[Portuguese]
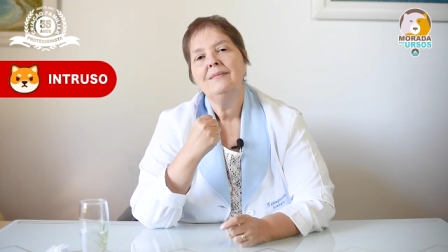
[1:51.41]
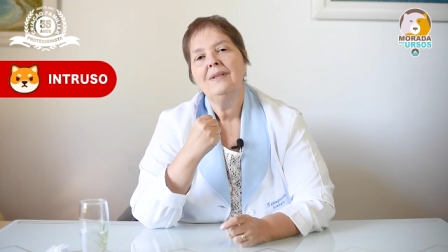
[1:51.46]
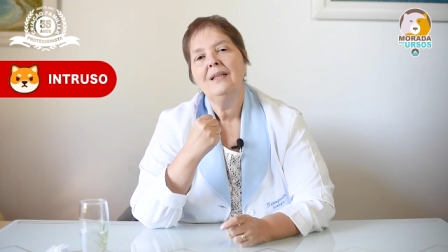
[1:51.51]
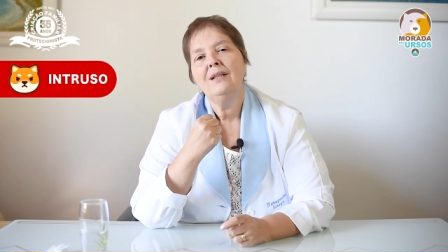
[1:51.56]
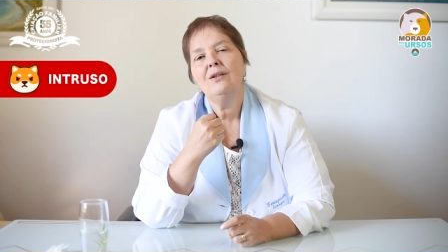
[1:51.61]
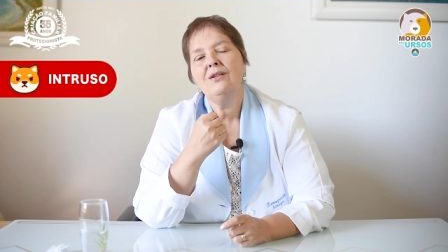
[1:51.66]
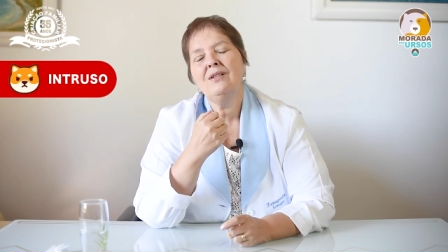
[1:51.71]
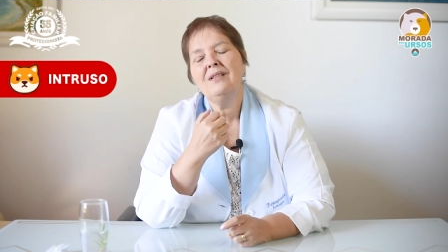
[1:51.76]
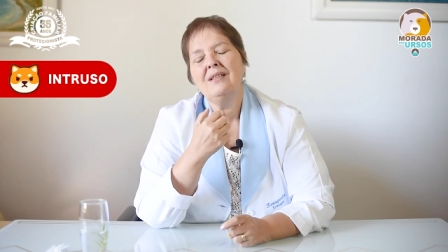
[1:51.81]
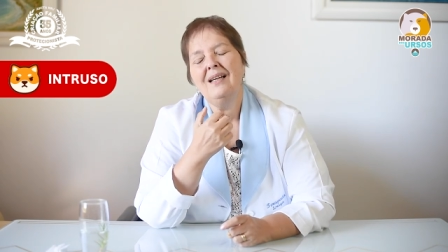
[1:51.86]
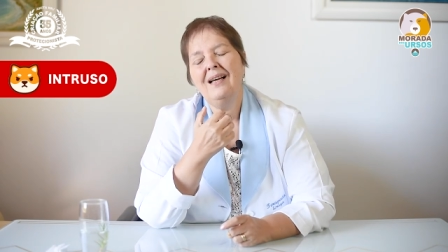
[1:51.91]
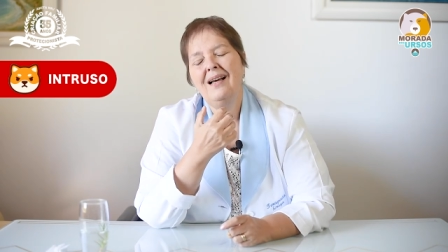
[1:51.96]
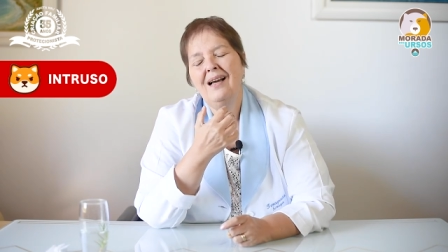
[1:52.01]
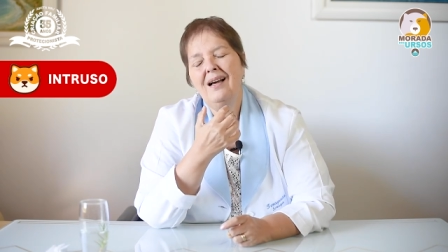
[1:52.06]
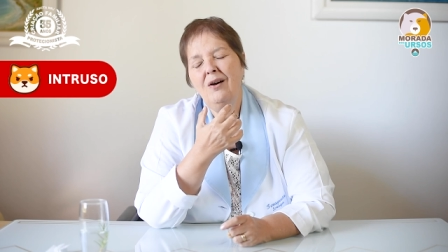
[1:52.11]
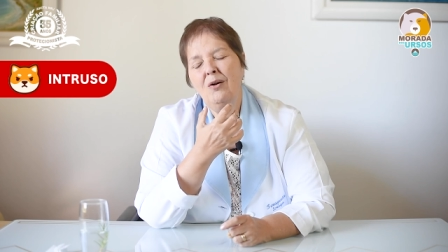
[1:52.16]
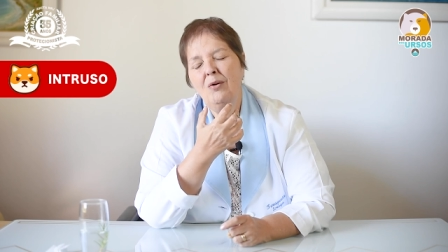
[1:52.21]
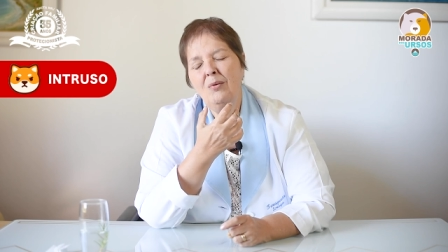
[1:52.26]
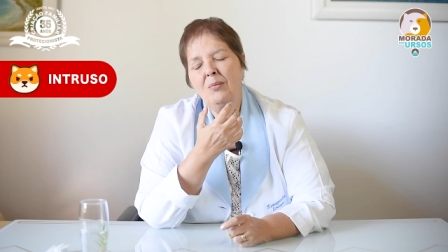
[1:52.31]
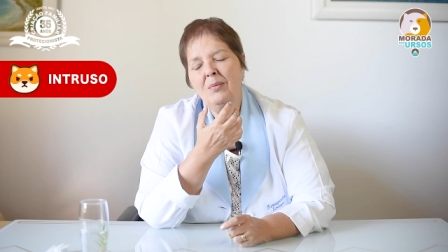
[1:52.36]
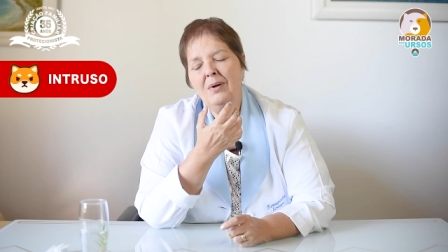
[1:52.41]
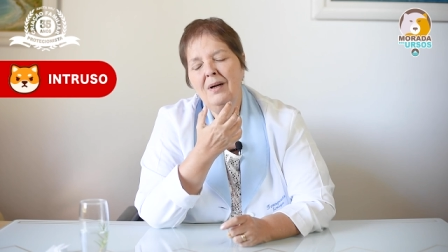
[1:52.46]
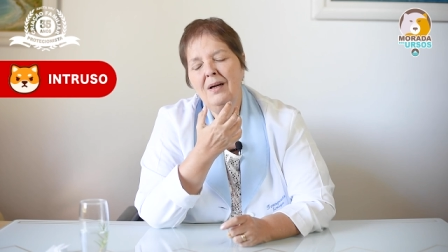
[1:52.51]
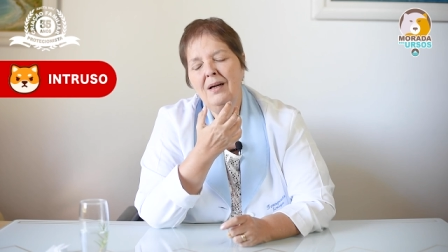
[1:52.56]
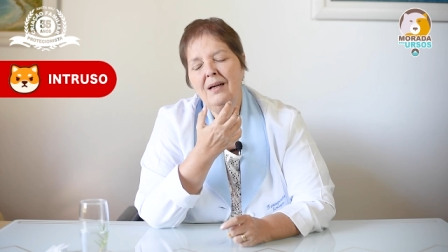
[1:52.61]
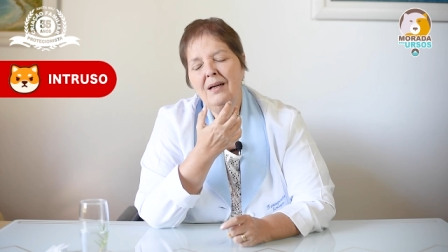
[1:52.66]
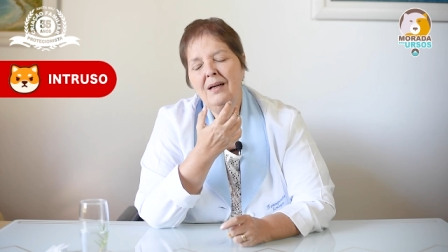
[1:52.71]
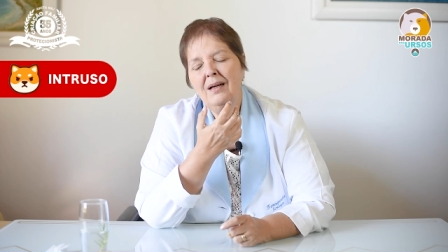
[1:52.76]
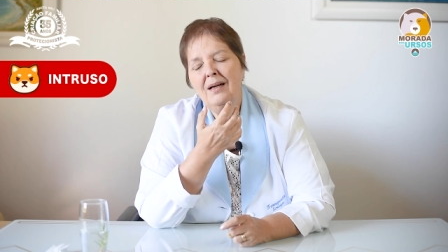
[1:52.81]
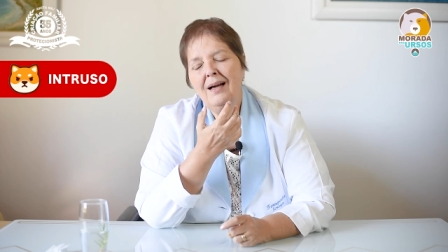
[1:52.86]
a nossa
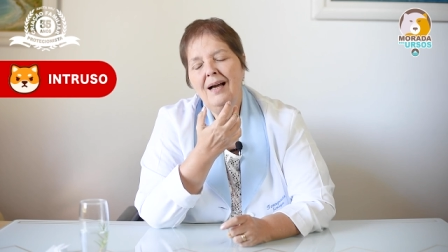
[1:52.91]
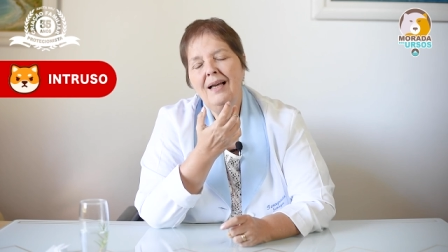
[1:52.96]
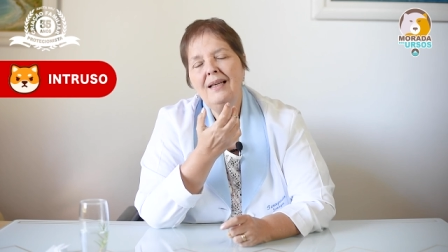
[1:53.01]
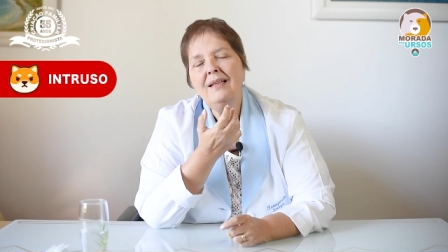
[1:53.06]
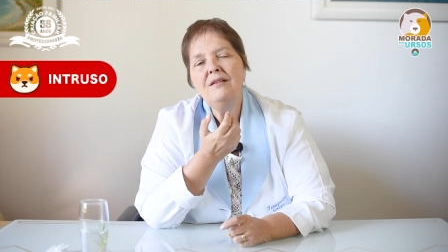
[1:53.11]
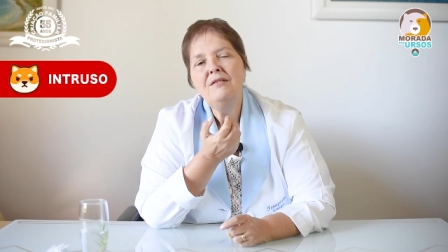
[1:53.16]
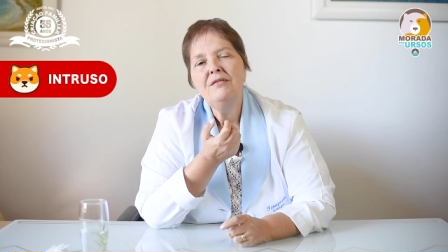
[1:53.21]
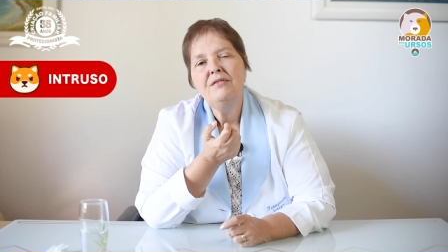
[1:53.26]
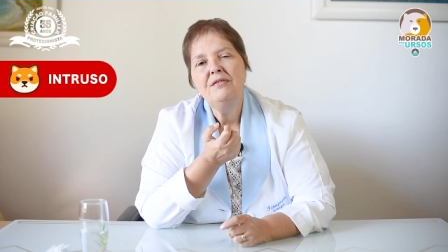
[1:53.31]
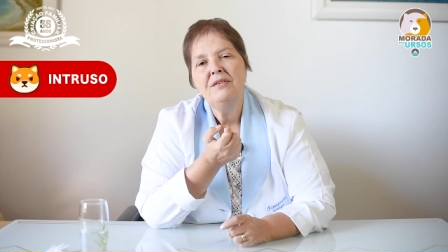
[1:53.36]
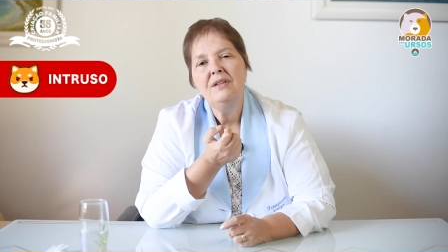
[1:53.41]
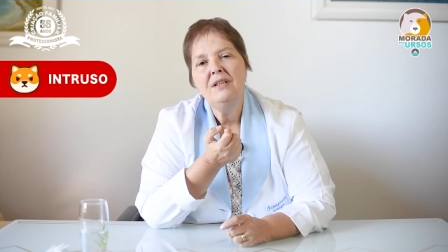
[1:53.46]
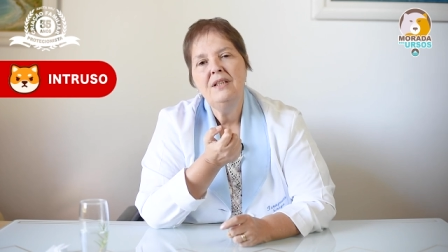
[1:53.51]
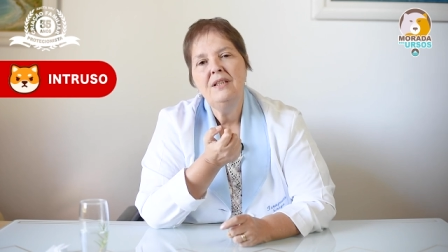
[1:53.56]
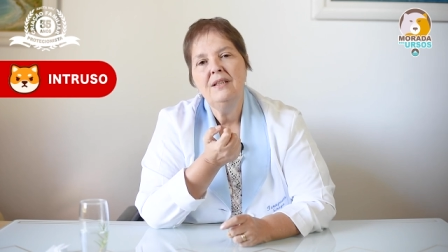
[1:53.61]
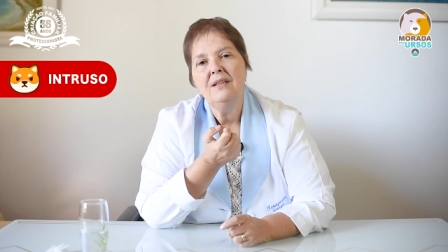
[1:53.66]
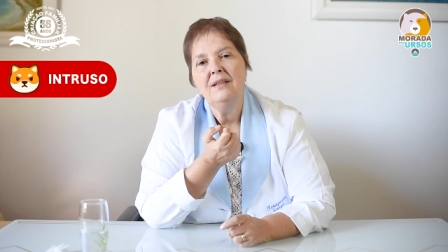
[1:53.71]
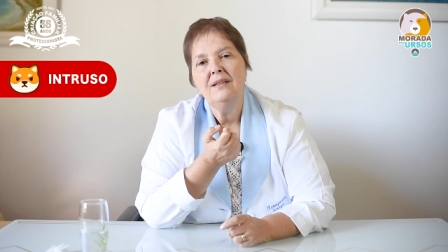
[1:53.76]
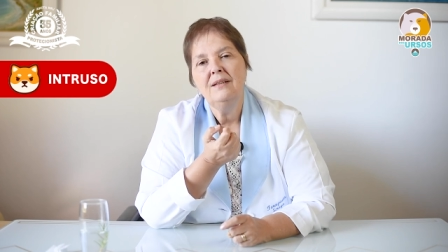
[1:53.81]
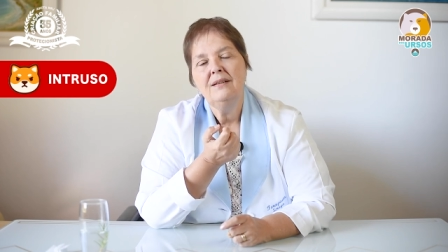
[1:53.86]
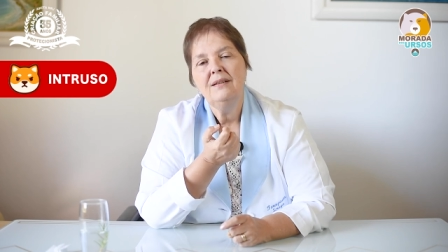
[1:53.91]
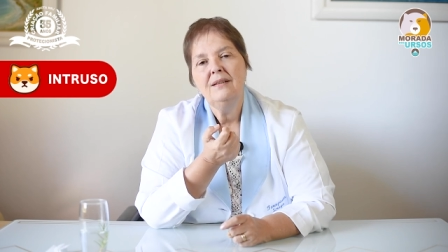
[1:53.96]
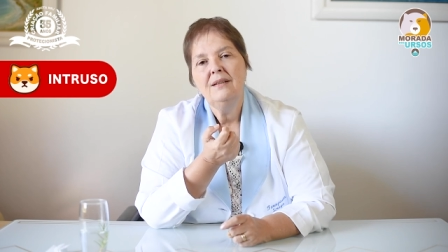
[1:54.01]
alma alivia,